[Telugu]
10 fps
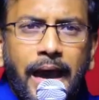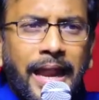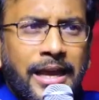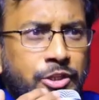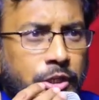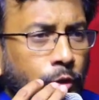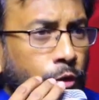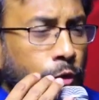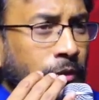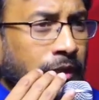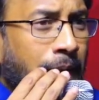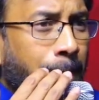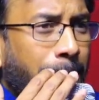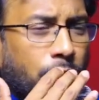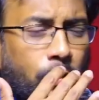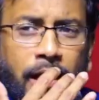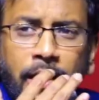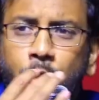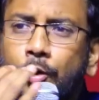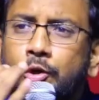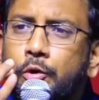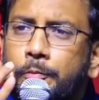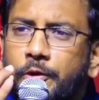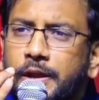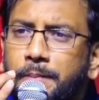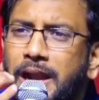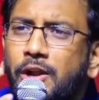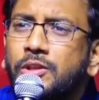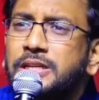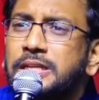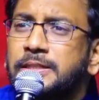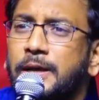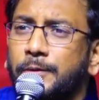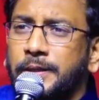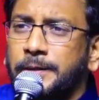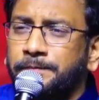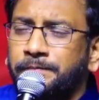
అలా చదువుతూ ఉంటే ఆ పెదవులన్నీ కొట్టుకుపోయి బ్లడ్ వచ్చేస్తూ ఉంది